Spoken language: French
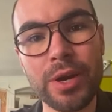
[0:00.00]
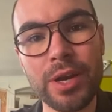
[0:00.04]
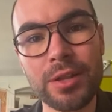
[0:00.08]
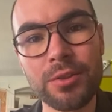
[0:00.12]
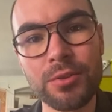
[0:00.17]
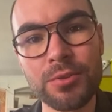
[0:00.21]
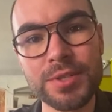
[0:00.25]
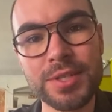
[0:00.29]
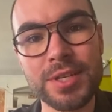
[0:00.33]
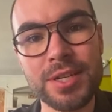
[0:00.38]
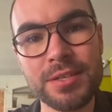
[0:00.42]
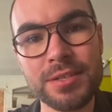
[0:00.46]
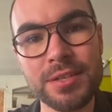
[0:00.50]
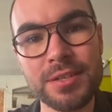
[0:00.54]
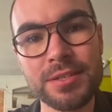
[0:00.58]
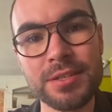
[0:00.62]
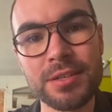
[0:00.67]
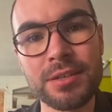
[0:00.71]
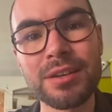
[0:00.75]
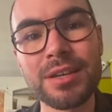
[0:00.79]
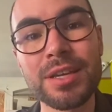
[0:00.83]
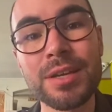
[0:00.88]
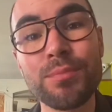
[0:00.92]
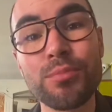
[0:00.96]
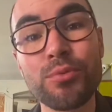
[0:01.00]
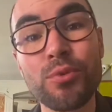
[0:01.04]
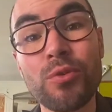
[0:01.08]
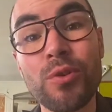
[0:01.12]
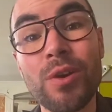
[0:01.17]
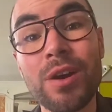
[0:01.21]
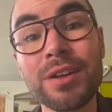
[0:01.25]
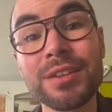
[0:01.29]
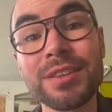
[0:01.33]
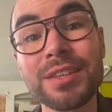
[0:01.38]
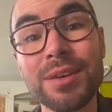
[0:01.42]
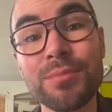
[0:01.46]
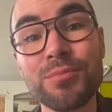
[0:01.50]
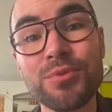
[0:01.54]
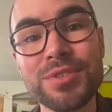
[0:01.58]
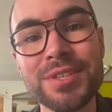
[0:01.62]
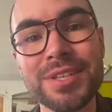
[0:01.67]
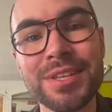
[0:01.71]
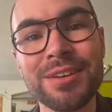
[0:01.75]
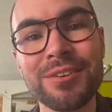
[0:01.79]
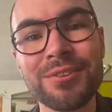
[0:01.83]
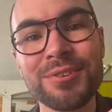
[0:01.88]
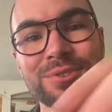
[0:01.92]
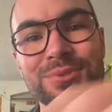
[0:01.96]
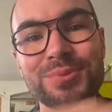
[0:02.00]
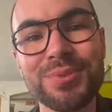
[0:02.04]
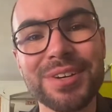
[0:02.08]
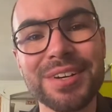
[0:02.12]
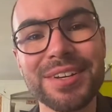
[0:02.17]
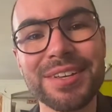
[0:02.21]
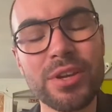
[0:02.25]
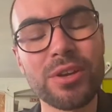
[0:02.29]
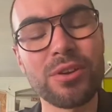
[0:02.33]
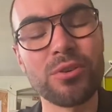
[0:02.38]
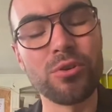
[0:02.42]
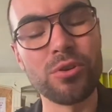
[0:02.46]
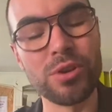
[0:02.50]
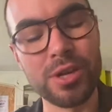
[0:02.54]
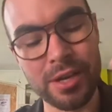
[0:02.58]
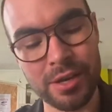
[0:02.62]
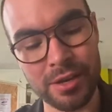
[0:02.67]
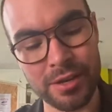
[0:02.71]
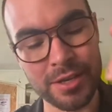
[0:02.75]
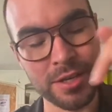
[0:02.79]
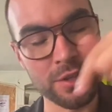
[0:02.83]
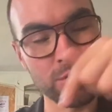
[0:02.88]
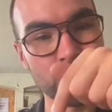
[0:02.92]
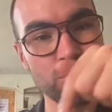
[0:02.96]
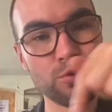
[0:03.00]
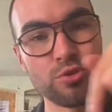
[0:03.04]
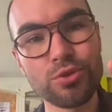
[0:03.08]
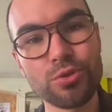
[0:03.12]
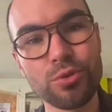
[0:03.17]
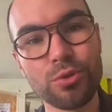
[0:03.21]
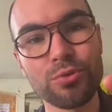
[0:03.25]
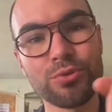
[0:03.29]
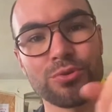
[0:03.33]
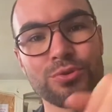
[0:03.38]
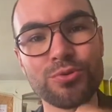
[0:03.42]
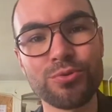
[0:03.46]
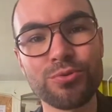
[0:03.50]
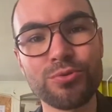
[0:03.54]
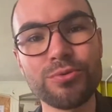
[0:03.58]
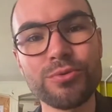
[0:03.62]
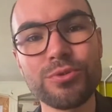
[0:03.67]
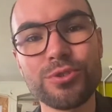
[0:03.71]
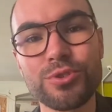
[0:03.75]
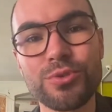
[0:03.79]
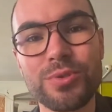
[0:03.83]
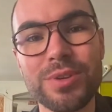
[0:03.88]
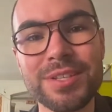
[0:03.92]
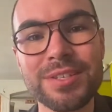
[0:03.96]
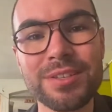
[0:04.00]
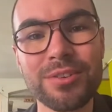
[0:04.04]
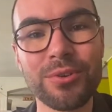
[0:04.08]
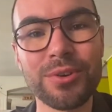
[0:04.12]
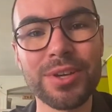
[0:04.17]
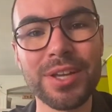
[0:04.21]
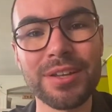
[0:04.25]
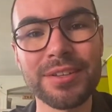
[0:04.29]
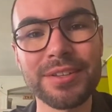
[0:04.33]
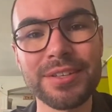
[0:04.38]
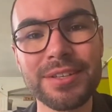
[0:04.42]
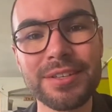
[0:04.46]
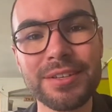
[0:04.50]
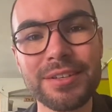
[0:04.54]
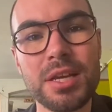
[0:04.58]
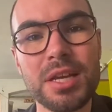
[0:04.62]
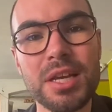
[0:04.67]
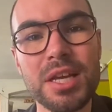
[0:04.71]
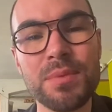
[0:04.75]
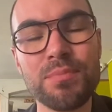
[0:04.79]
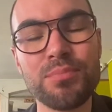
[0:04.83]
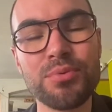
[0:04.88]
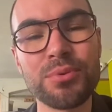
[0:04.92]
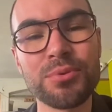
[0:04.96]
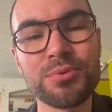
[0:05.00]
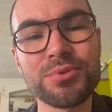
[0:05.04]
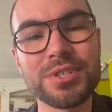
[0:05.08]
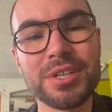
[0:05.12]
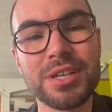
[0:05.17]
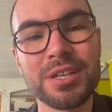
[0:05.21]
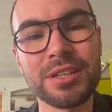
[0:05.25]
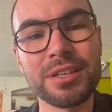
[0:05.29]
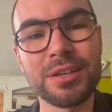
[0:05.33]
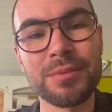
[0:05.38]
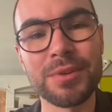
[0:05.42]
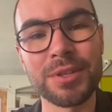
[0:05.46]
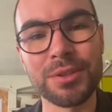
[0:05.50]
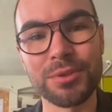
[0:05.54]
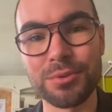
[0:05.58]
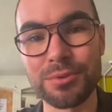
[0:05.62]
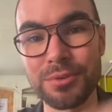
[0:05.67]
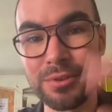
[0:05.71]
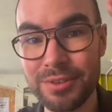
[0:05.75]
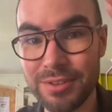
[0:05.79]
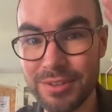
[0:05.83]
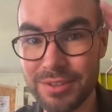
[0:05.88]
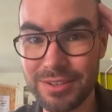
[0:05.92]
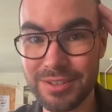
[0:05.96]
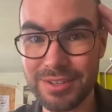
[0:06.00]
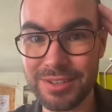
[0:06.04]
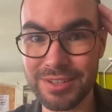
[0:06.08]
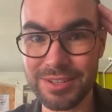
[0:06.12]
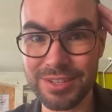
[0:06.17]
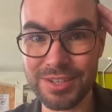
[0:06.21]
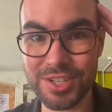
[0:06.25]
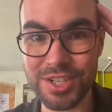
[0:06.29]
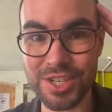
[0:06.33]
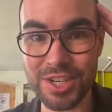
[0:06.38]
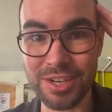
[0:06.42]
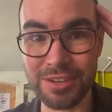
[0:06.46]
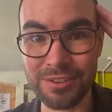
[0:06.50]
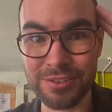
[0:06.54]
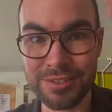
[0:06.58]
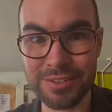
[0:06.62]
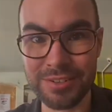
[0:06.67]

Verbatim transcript: à danser à la et pouvoir t'amuser en soirée. Le lien est juste en dessous, je te laisse regarder et puis on se dit à très bientôt. Ciao